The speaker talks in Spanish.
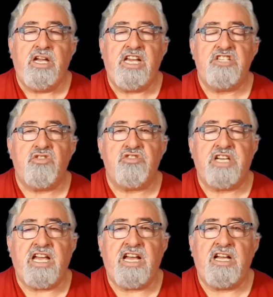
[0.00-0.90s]
esto
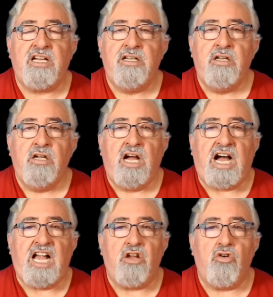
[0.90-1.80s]
sea
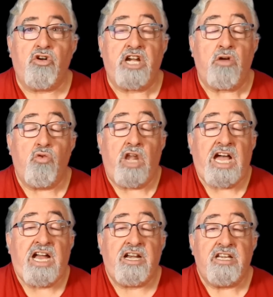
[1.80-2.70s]
algo
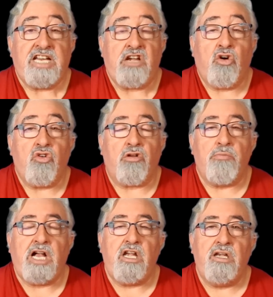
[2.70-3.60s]
regular y algo
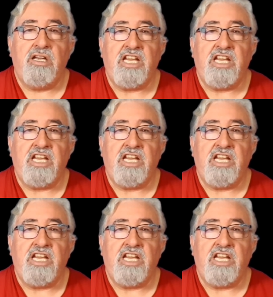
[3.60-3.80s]
normal